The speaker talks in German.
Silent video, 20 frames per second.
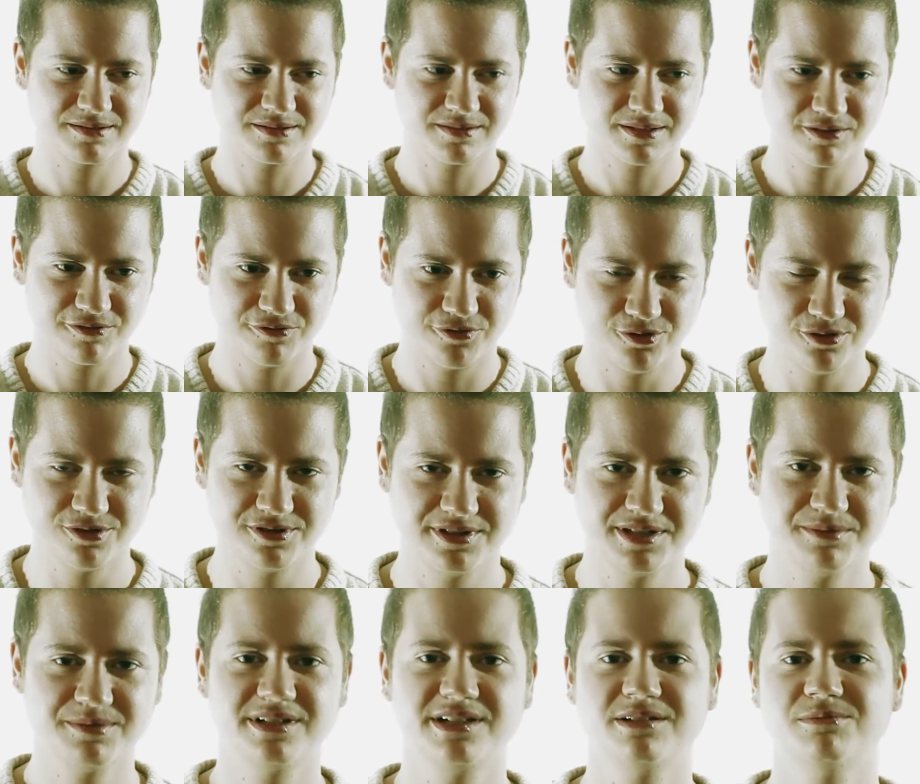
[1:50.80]
Gefühle, die
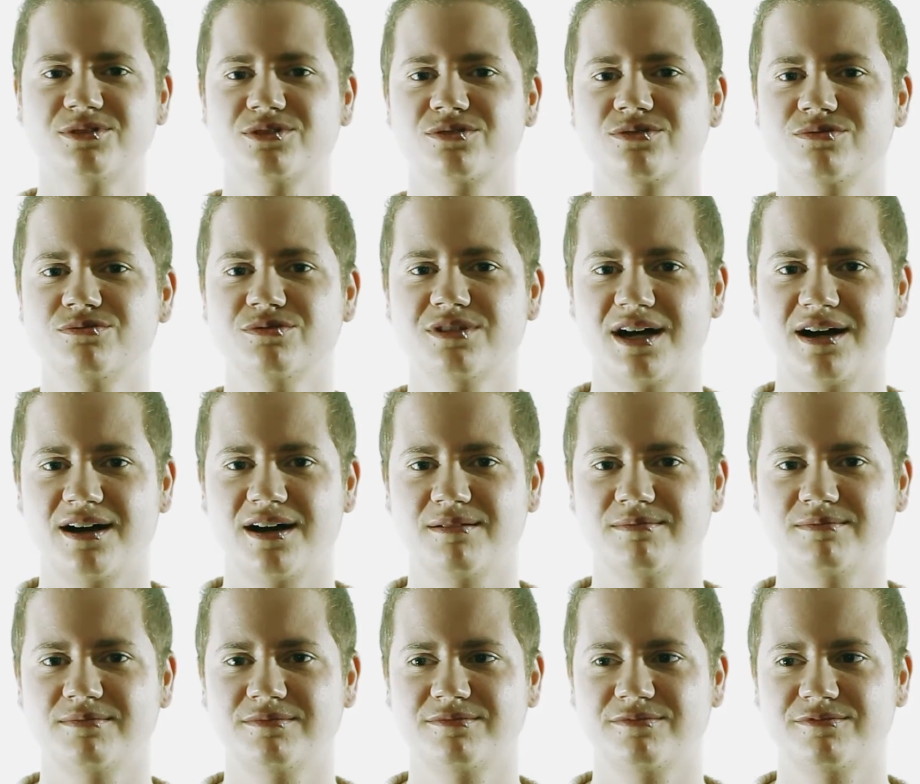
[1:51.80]
mit Liebe zu tun
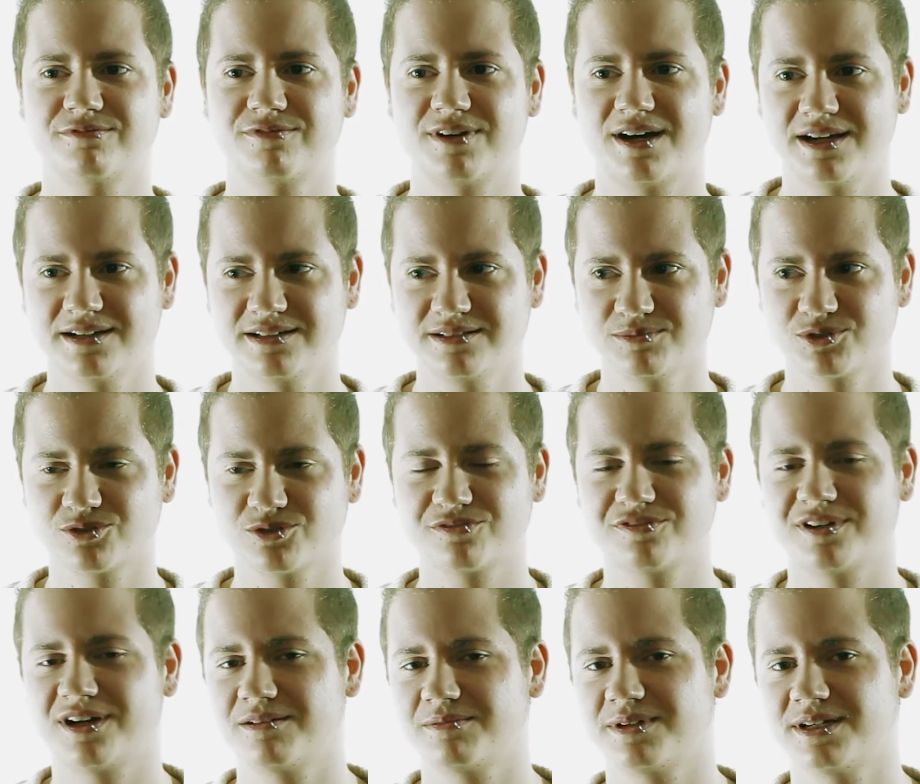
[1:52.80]
haben, wahrnimmt und
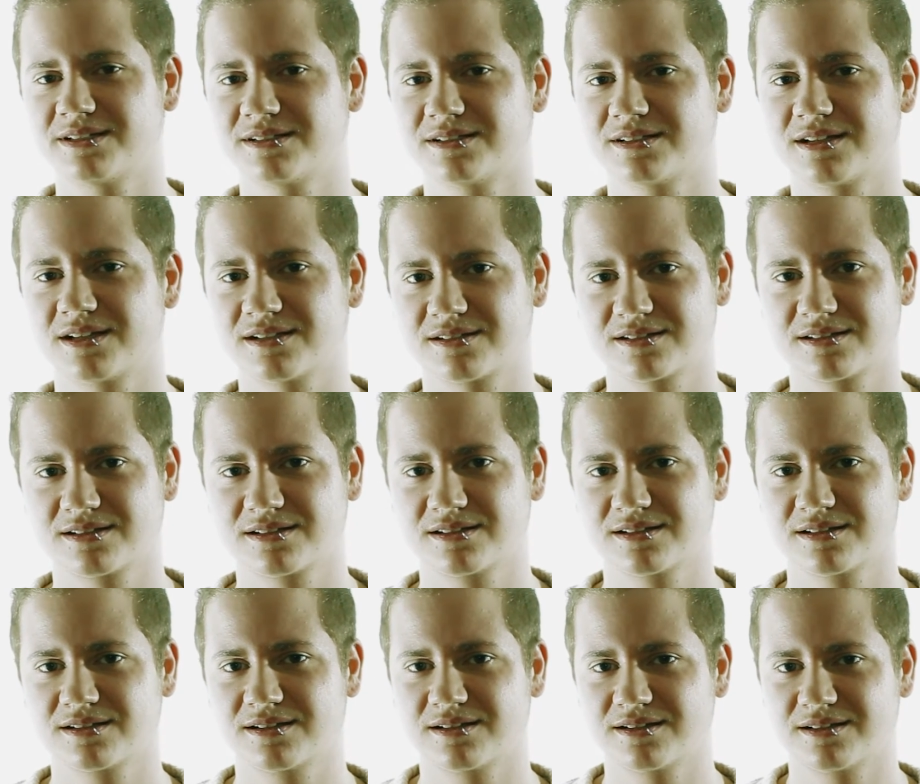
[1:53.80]
verarbeitet, das
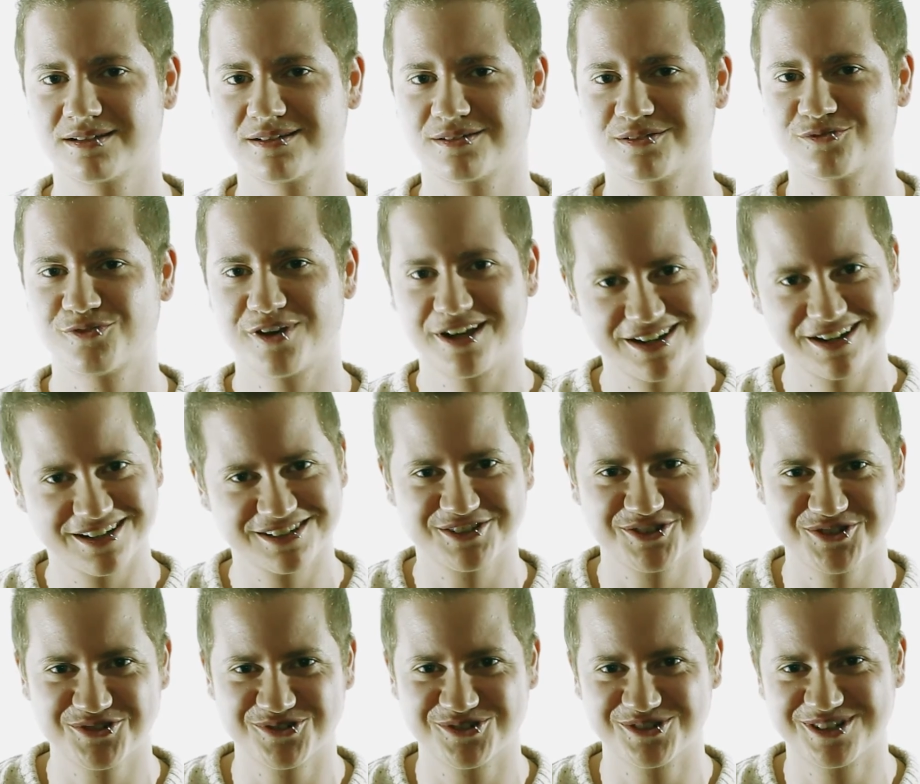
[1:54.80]
verändert sich
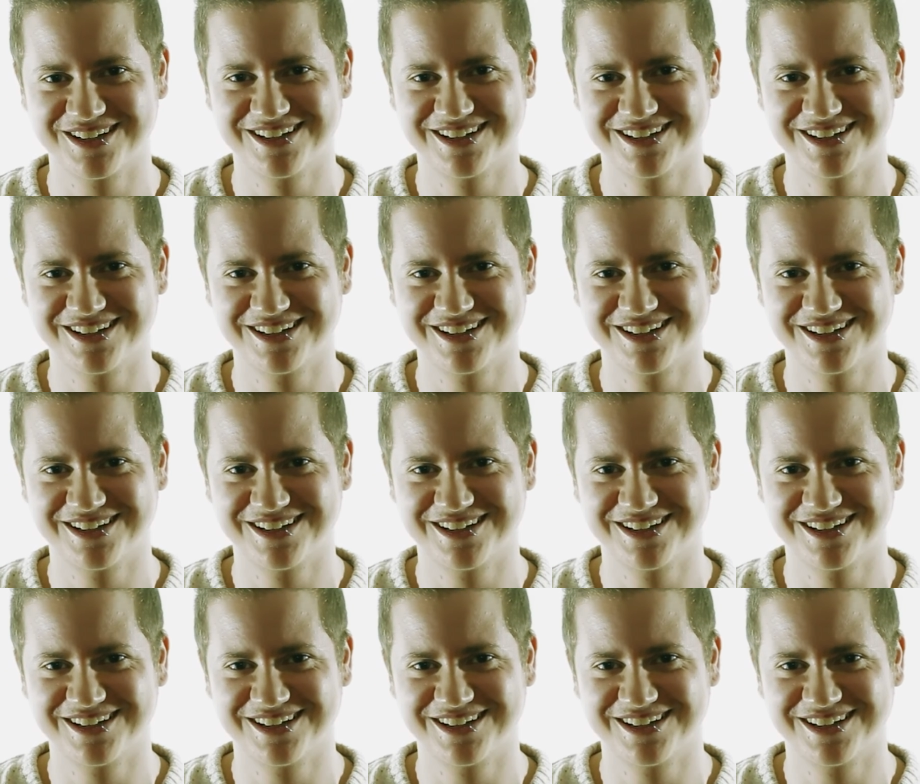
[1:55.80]
schon.